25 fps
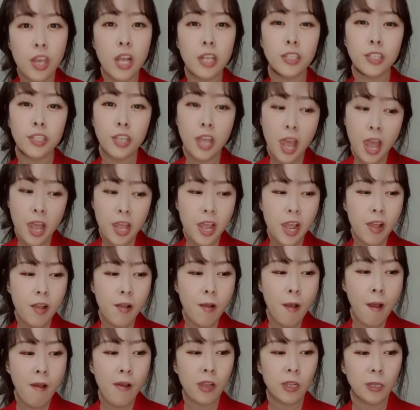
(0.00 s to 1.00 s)

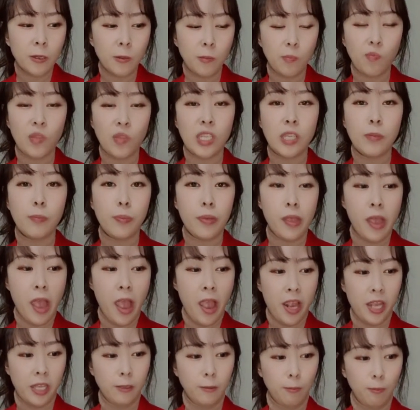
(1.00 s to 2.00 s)
DHA,
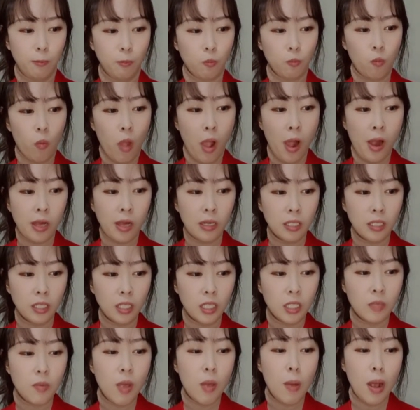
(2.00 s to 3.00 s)
EPA
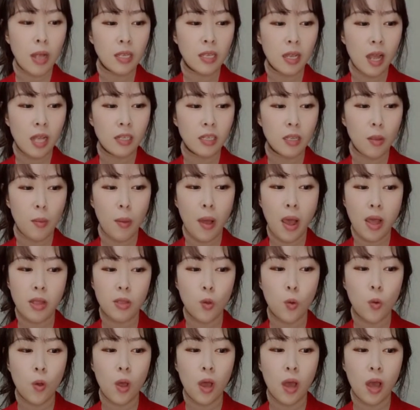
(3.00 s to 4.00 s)
치매
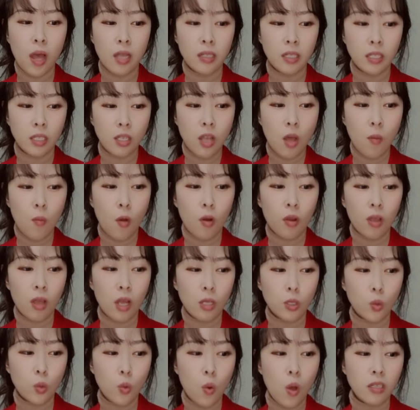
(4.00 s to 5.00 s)
발생까지 예방하는 효과가 있어
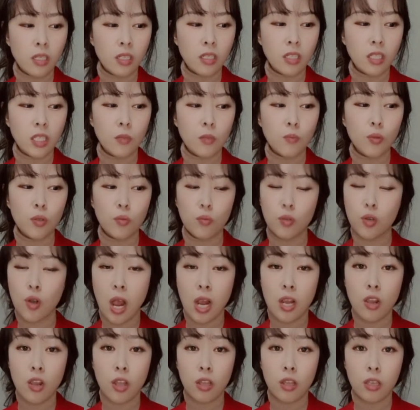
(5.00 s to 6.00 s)
머리가 좋아지는
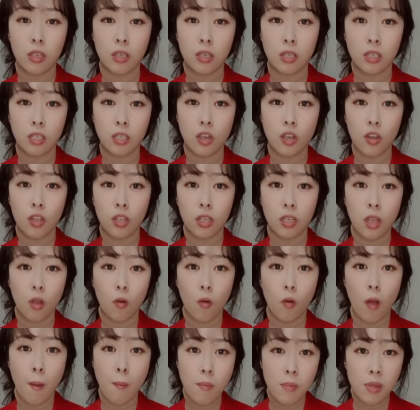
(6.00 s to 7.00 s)
식품으로 알려져
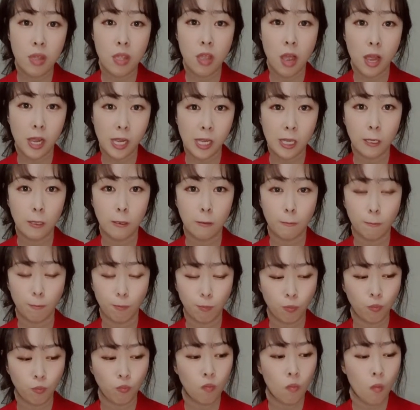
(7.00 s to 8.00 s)
있다고 합니다.
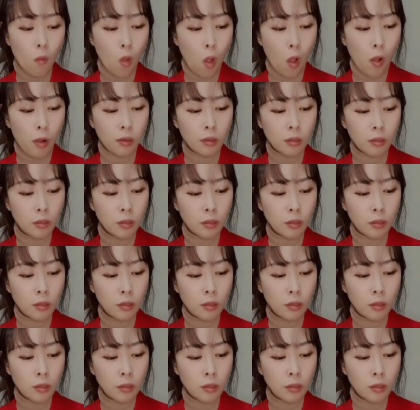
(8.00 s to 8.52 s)
음.